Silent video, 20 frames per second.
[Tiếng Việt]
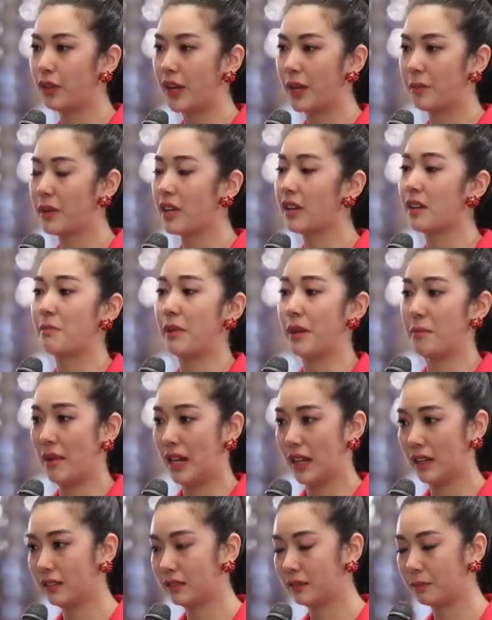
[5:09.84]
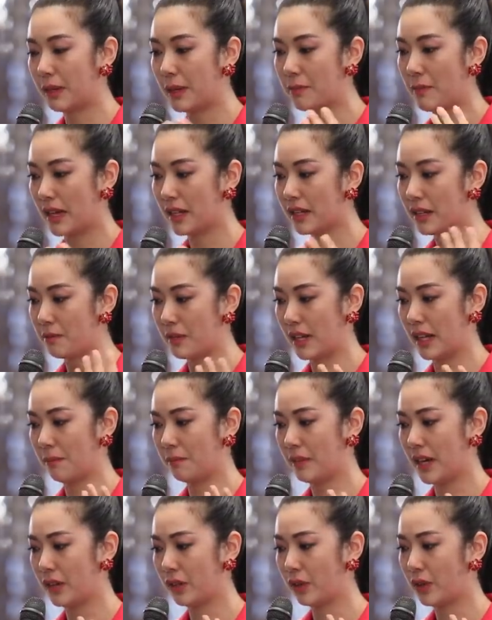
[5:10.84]
tụi em rất là may mắn khi mà
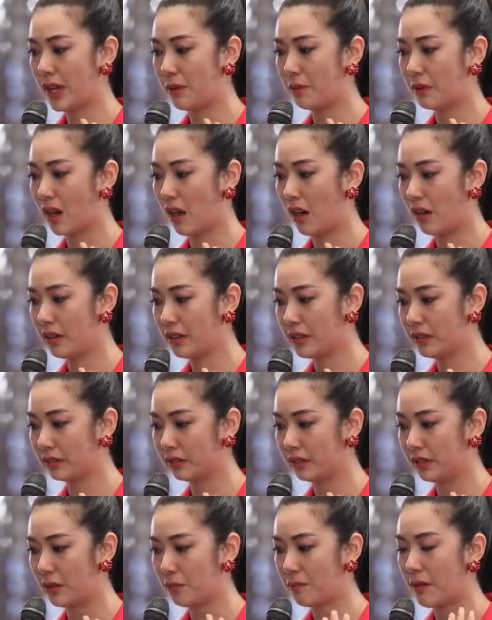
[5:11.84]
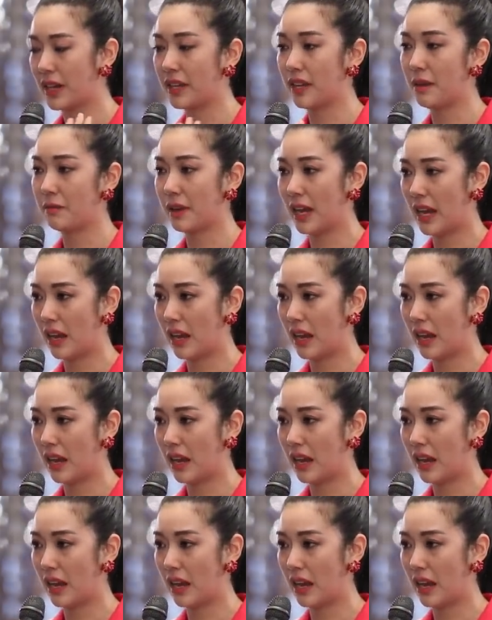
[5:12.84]
năm nay tụi em có được những ban giám